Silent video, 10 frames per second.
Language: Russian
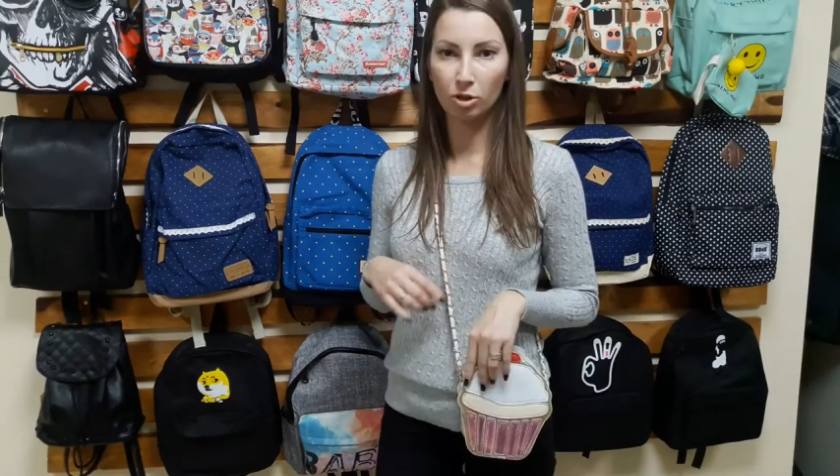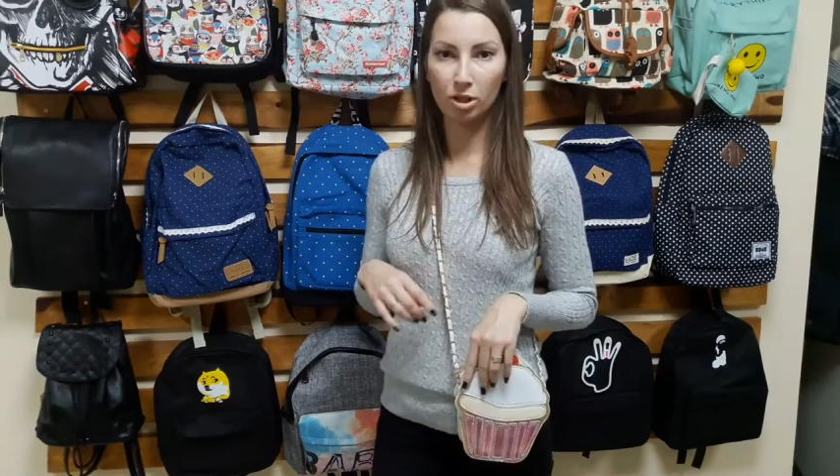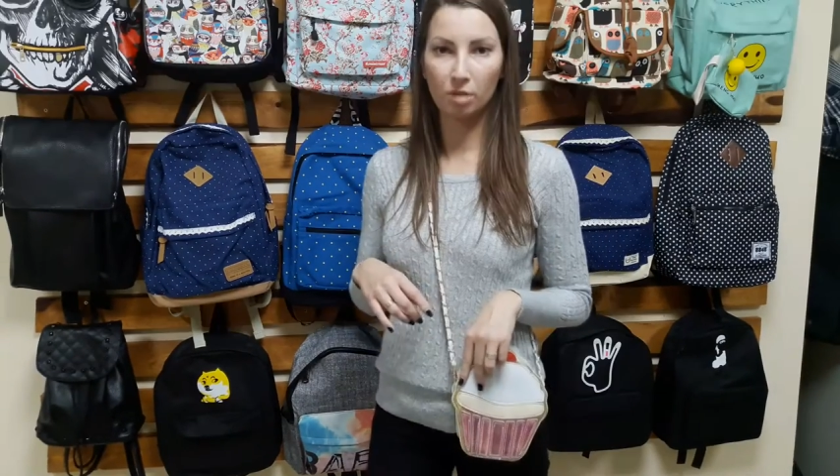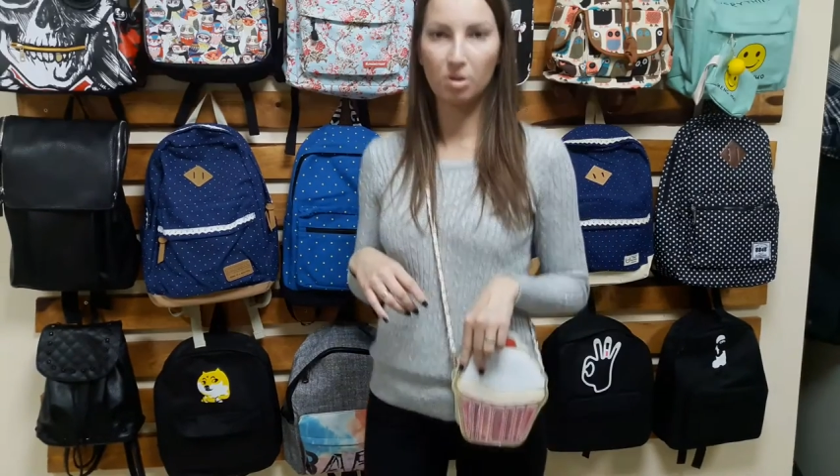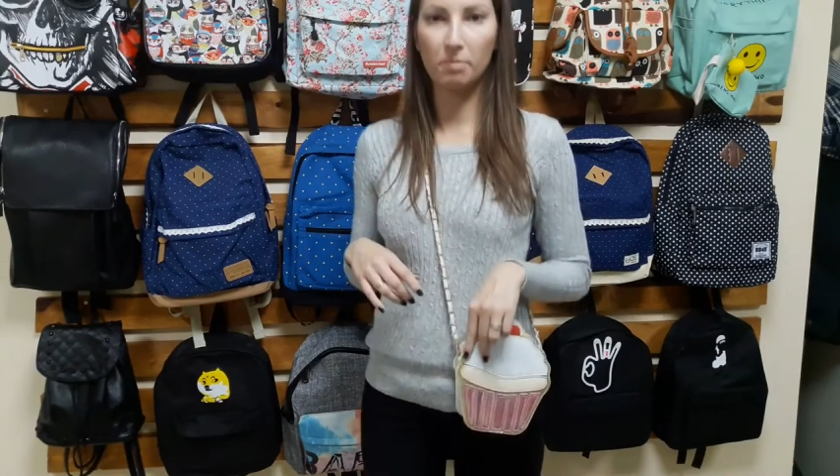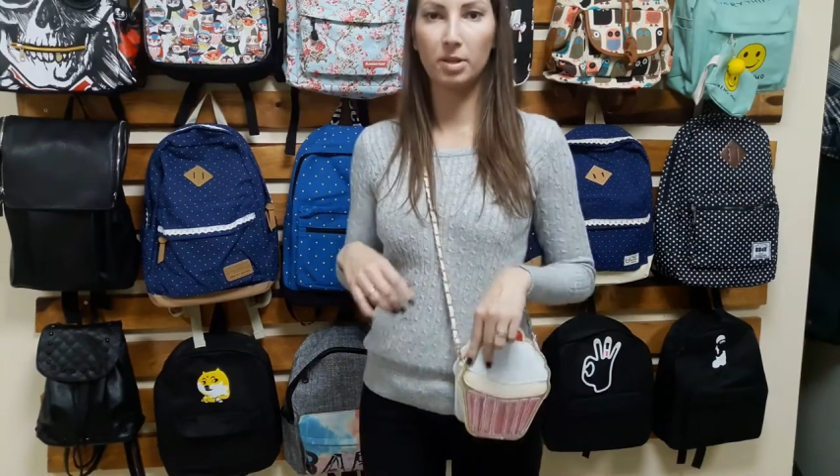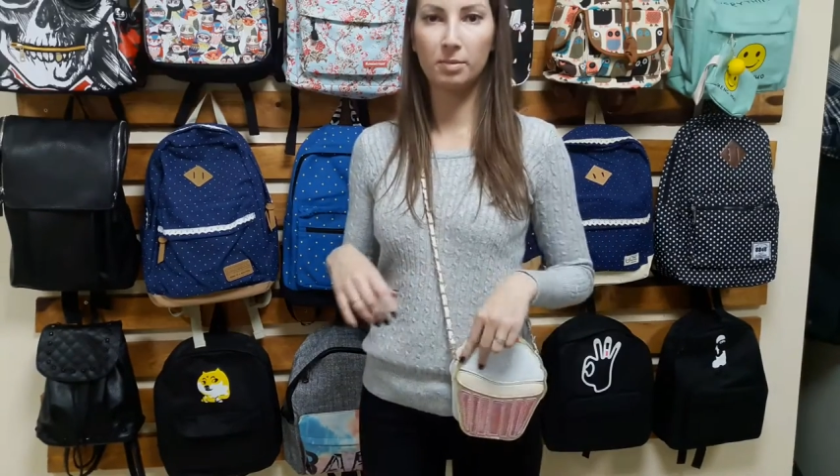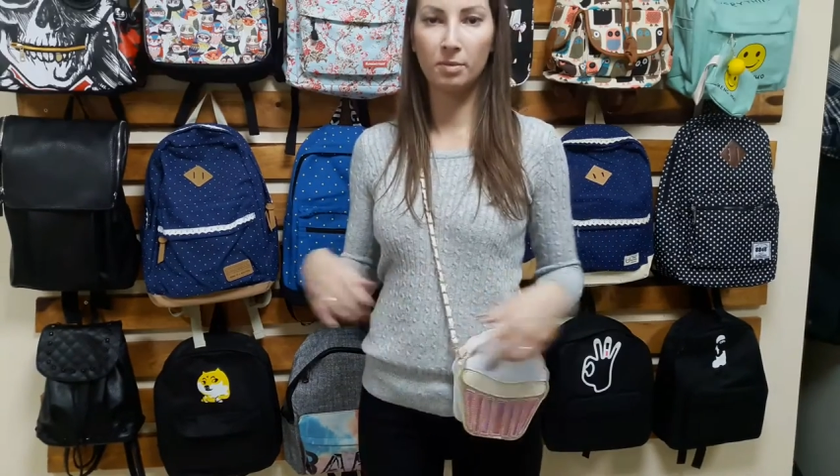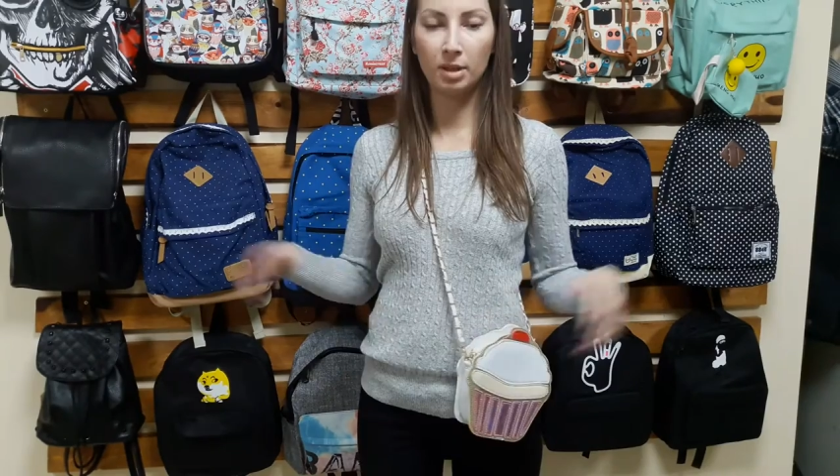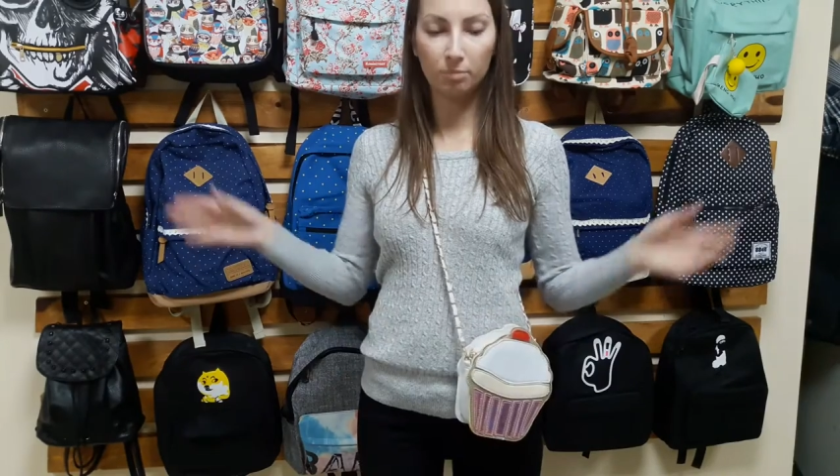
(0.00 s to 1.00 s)
Можете на мне
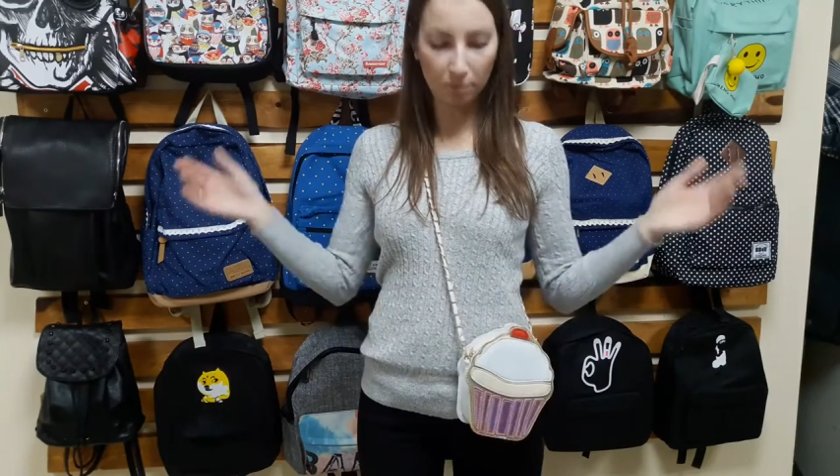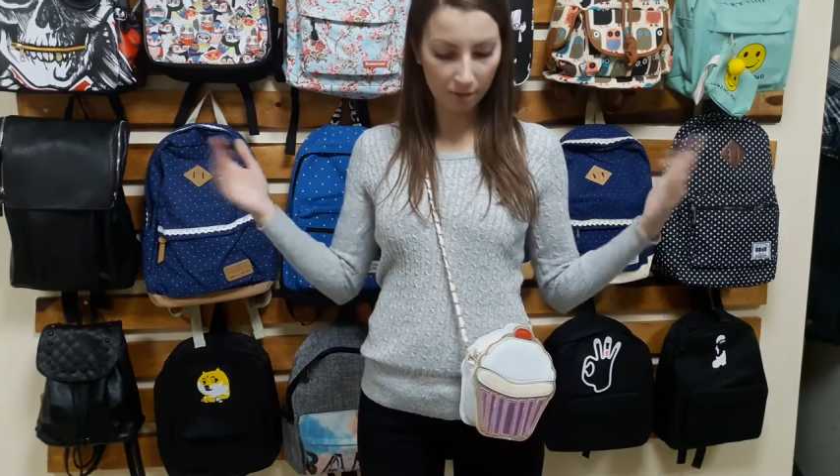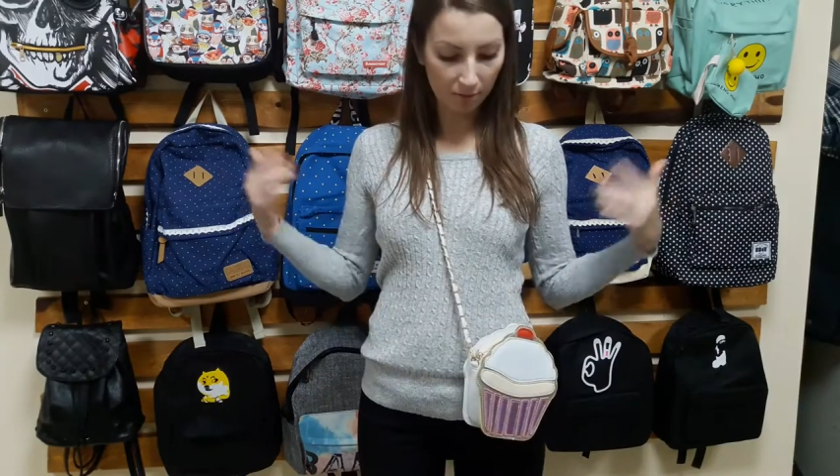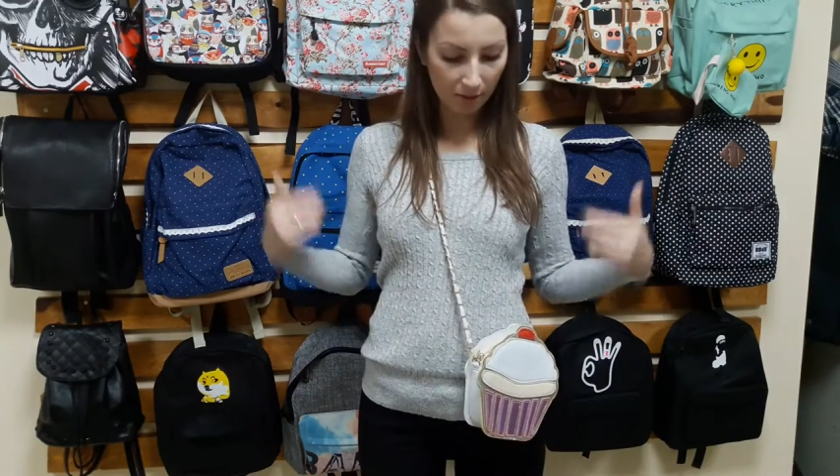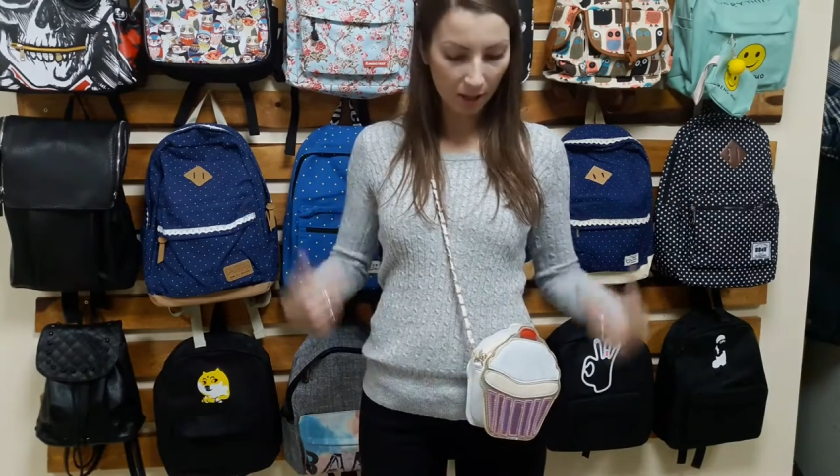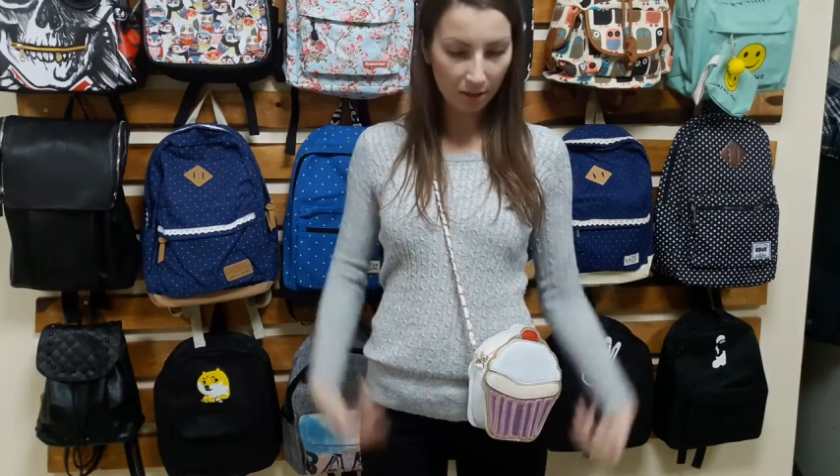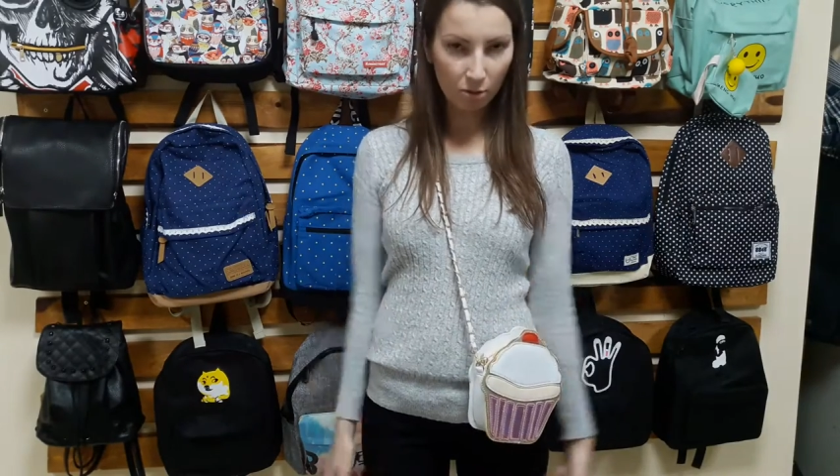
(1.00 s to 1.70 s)
посмотреть,